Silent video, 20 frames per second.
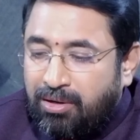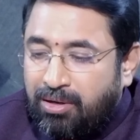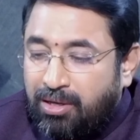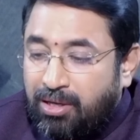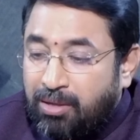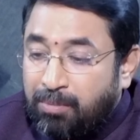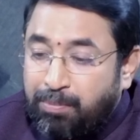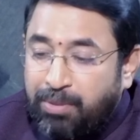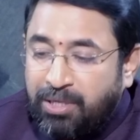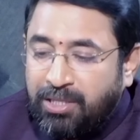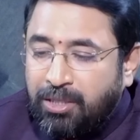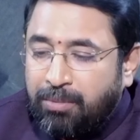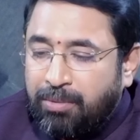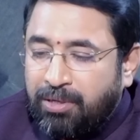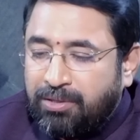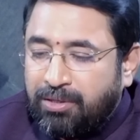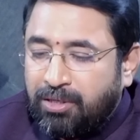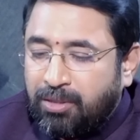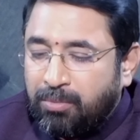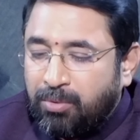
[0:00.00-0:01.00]
ఇబ్బంది
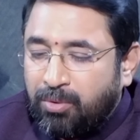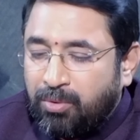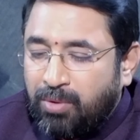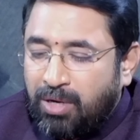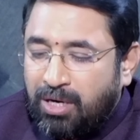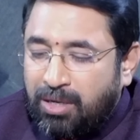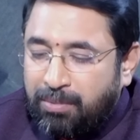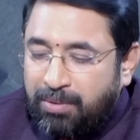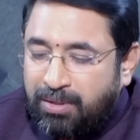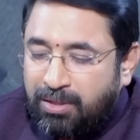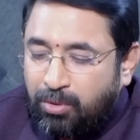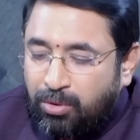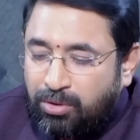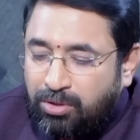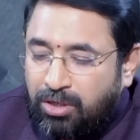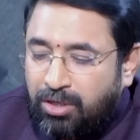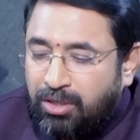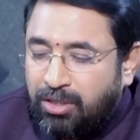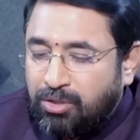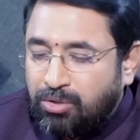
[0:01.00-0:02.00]
పెట్టడము వాళ్ళ మీద
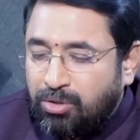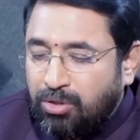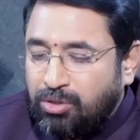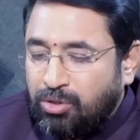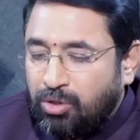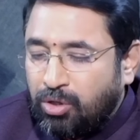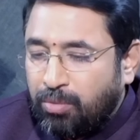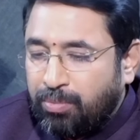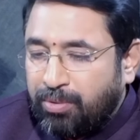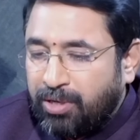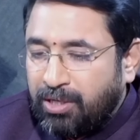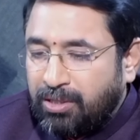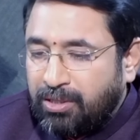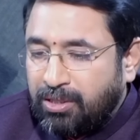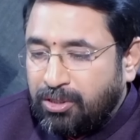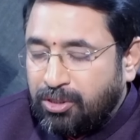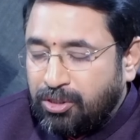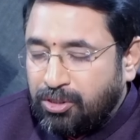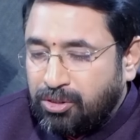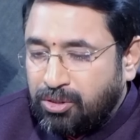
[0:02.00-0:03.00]
ఒత్తిడి తీసుకొచ్చే ఒక
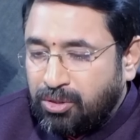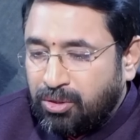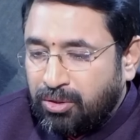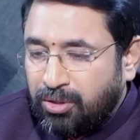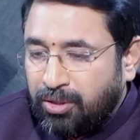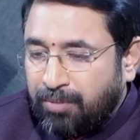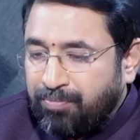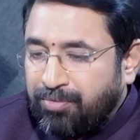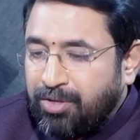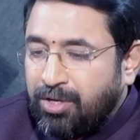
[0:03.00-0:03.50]
ప్రయత్నం చేస్తూ ఉంది